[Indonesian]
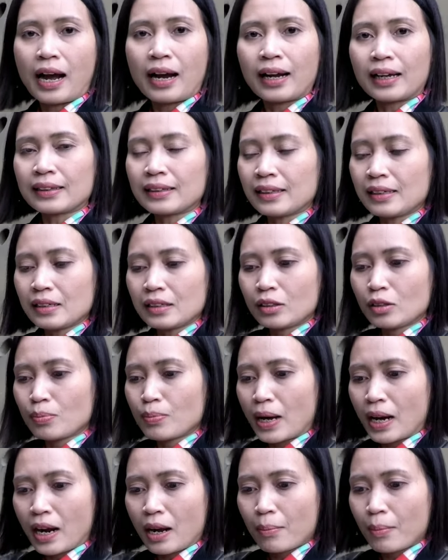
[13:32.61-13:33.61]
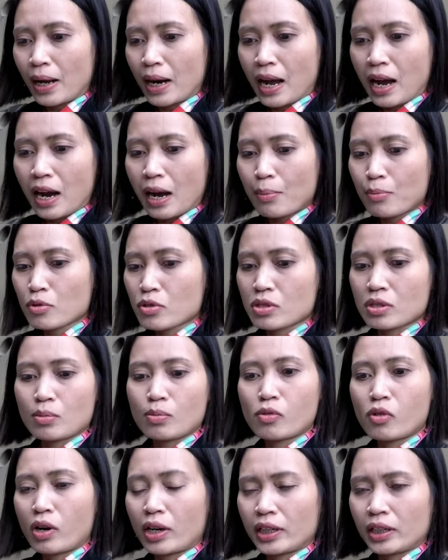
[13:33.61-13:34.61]
angkatin itu barang-barang kamu
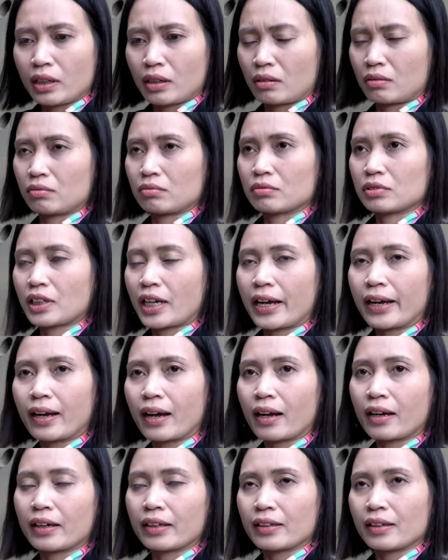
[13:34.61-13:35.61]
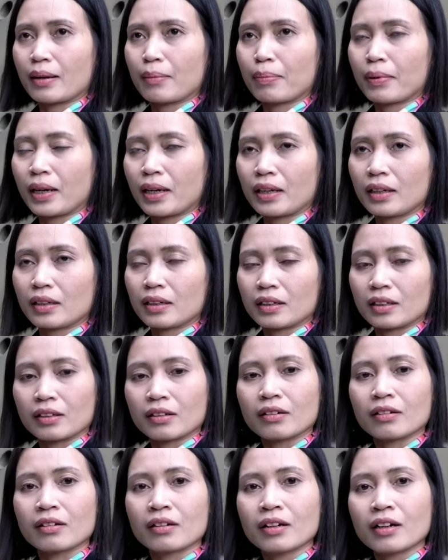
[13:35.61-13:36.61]
semuanya saya kaget ngapain
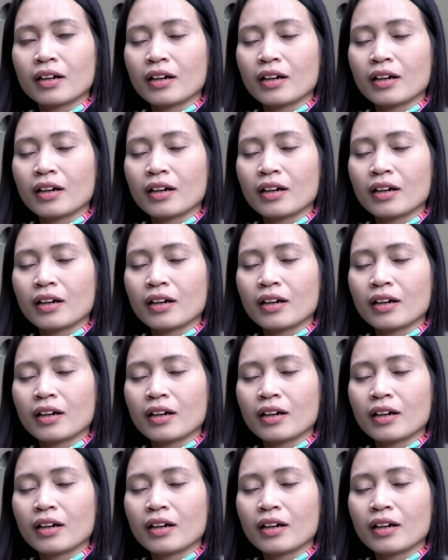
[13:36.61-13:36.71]
gitu